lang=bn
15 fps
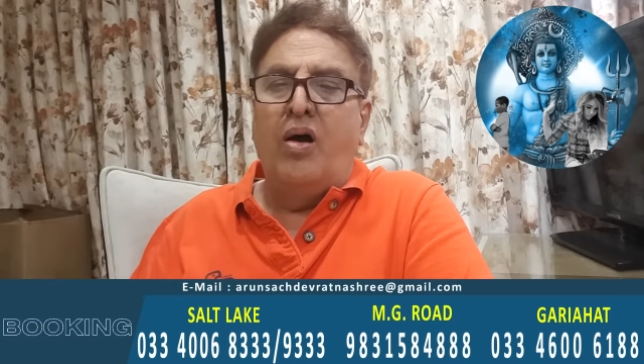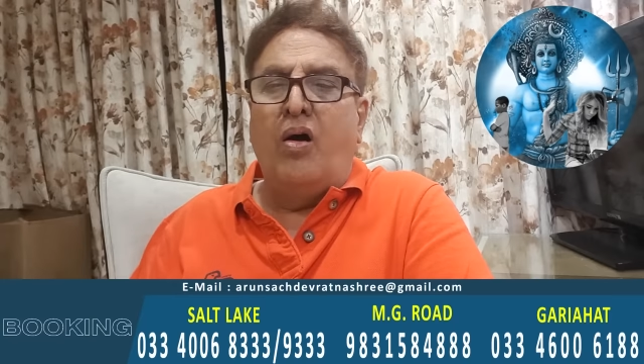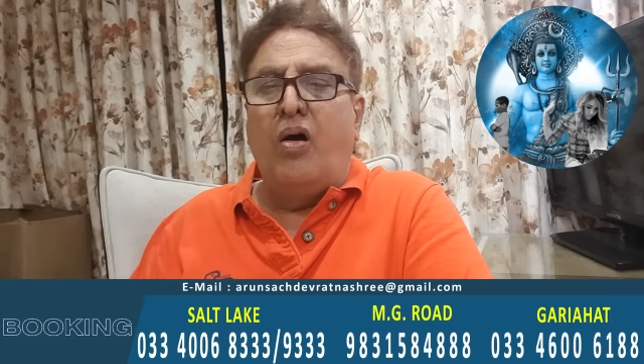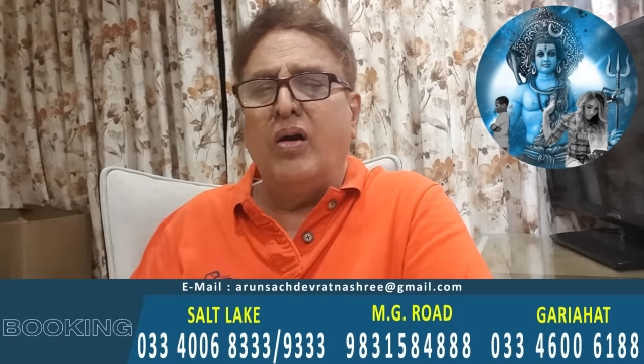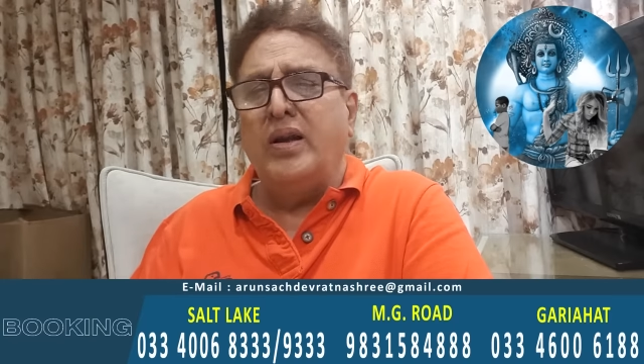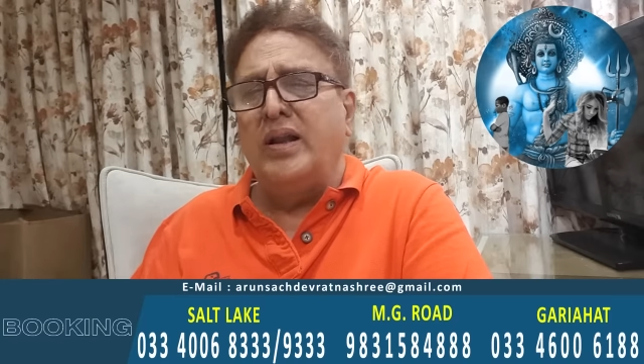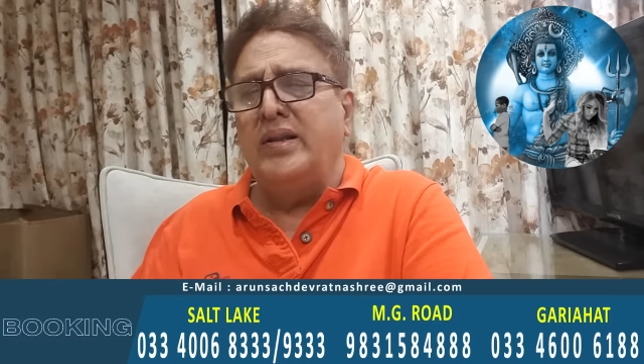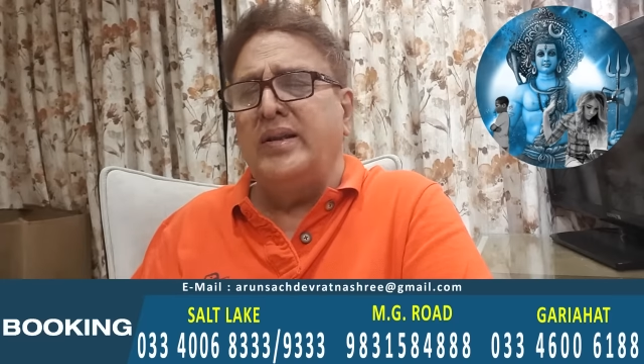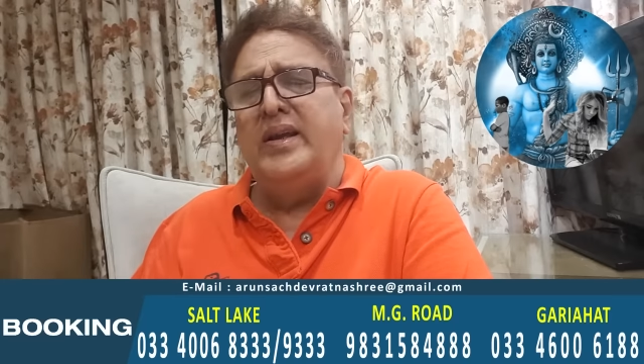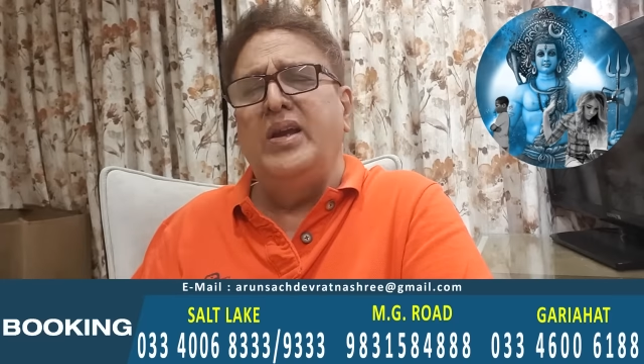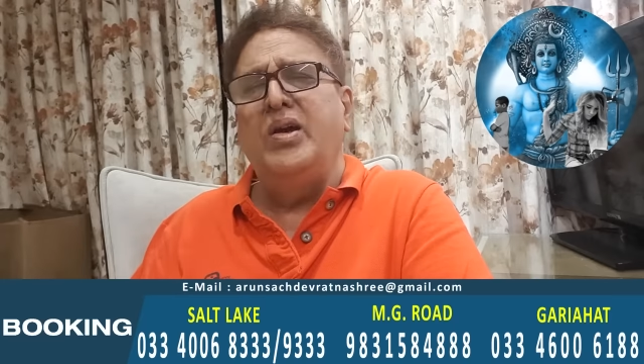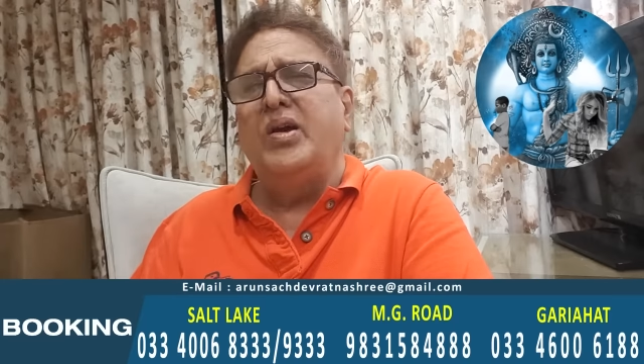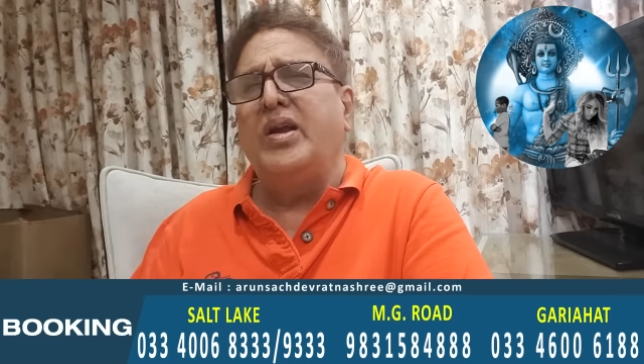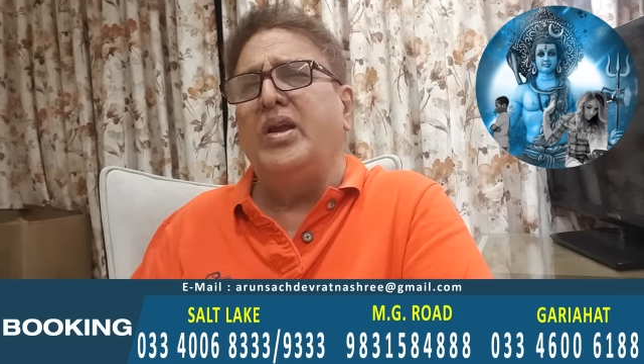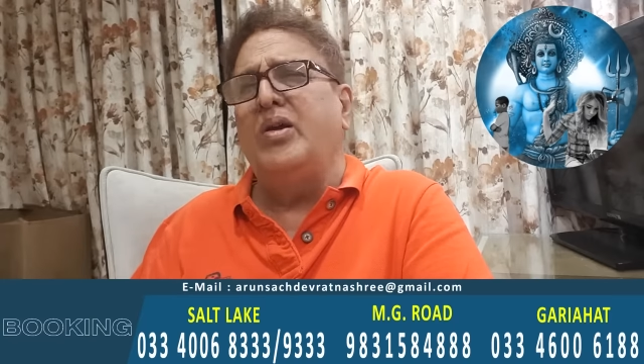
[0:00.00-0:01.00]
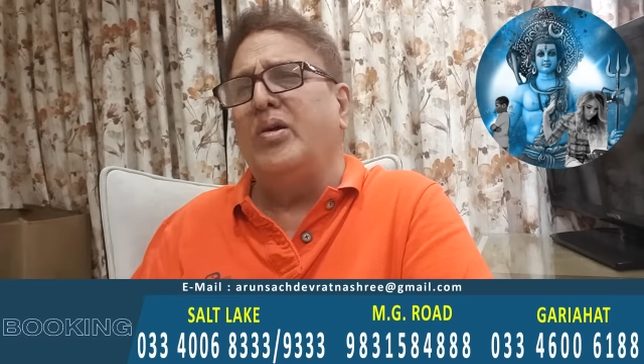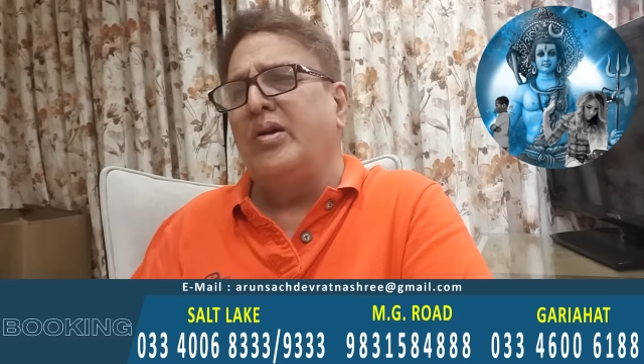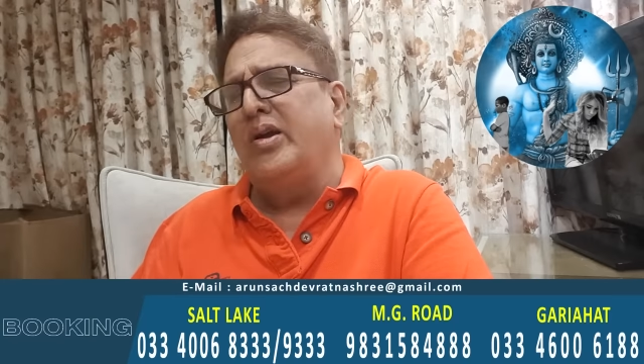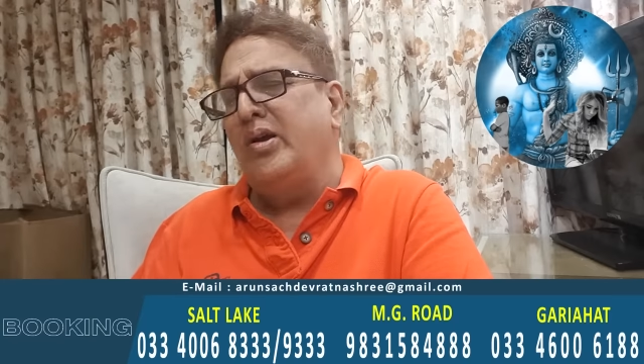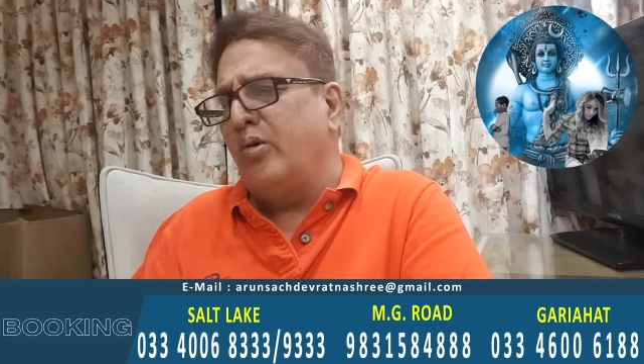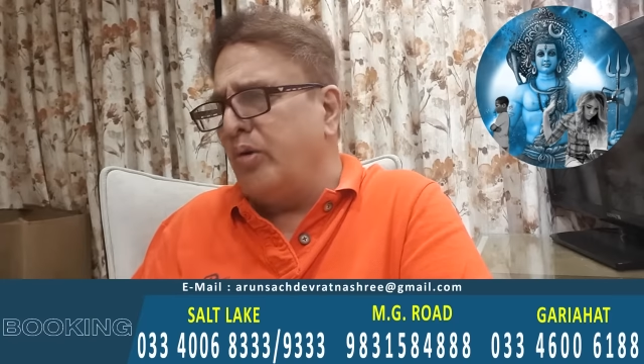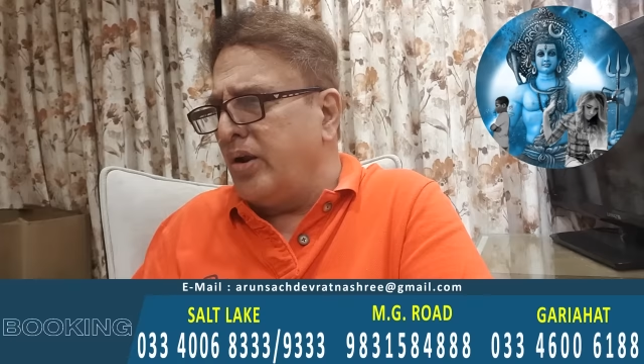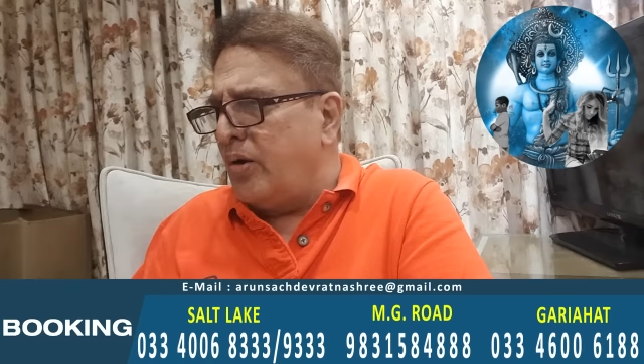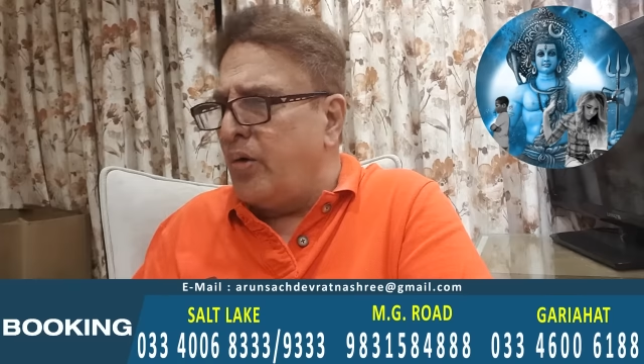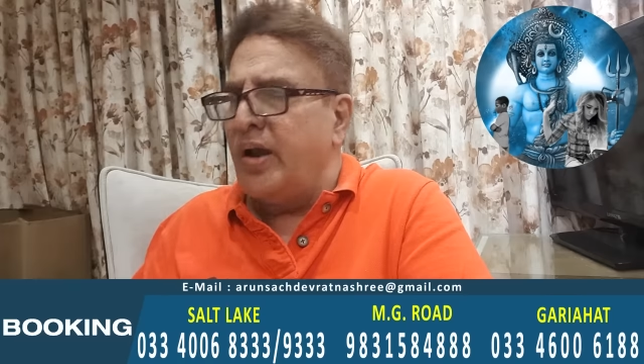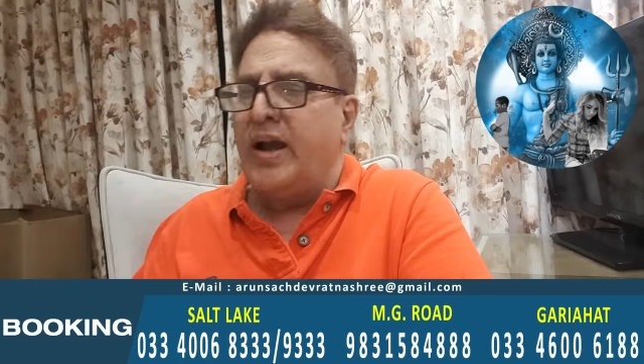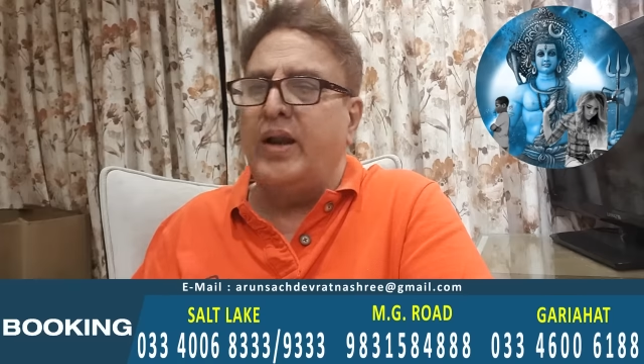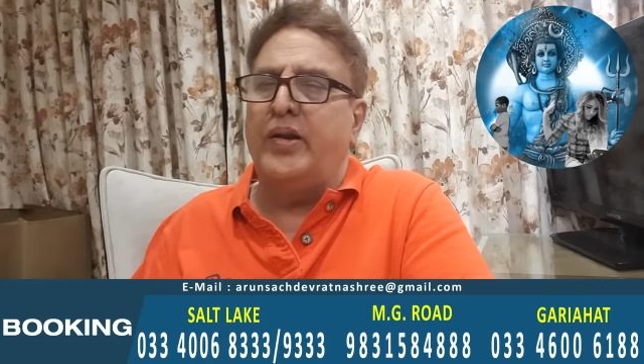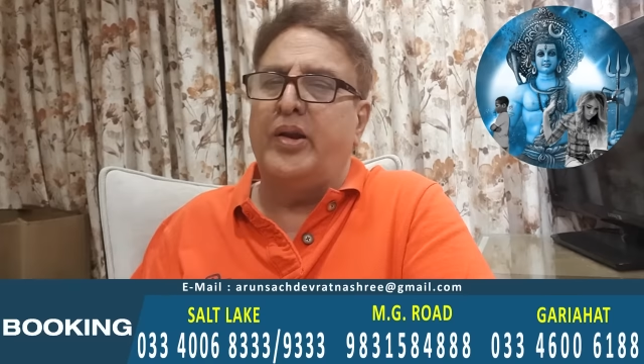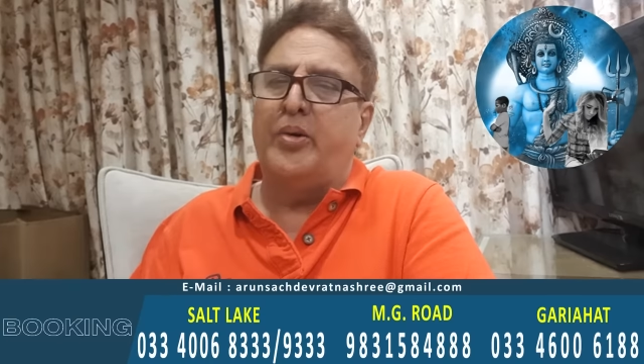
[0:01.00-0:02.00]
হঠাৎ কি কি কী করে হয়ে
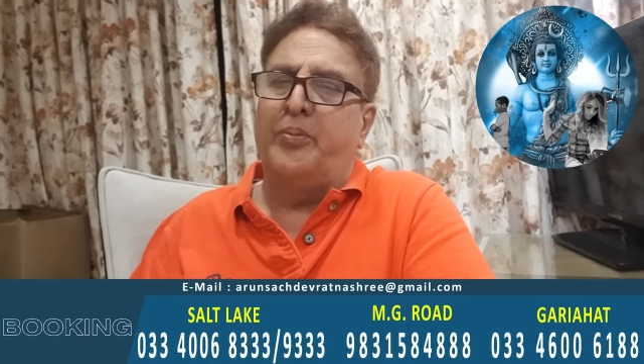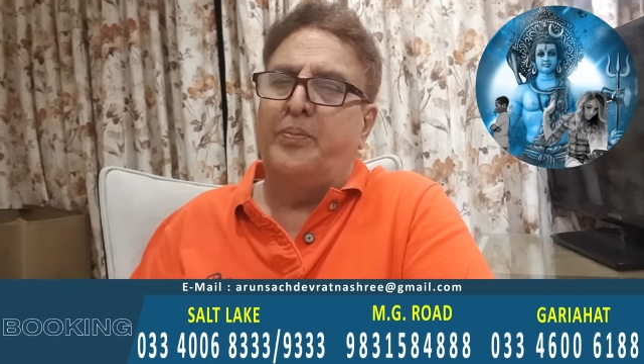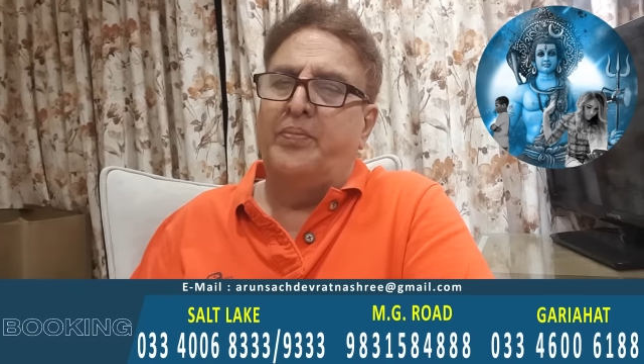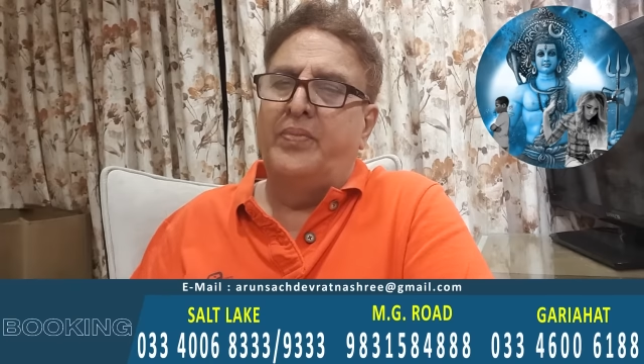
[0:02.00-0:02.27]
গেল এরম